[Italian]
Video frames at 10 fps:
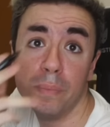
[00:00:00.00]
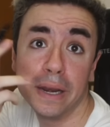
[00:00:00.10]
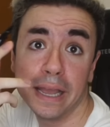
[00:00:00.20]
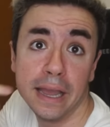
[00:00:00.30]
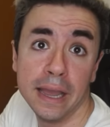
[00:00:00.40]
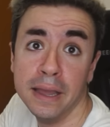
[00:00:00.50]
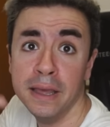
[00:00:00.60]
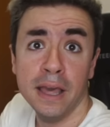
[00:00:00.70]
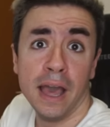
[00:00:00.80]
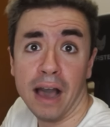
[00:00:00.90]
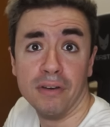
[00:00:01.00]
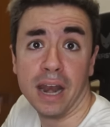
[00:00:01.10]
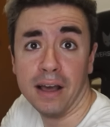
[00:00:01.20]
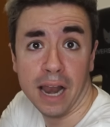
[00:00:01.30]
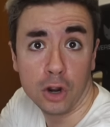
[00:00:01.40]
perché
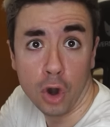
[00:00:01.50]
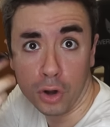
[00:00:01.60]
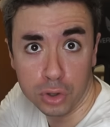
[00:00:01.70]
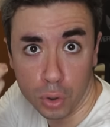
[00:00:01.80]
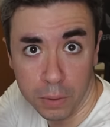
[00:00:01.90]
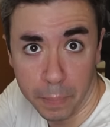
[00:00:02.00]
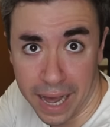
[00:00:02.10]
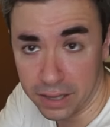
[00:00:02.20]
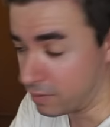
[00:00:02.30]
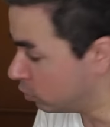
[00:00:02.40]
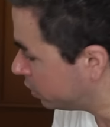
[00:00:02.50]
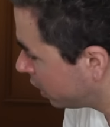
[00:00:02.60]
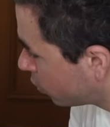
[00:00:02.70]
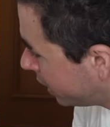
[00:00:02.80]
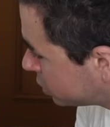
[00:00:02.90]
avere l'accordo col padre vuol
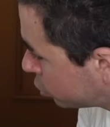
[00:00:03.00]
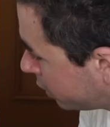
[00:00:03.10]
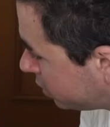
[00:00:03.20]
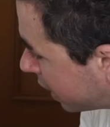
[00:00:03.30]
dire questo, e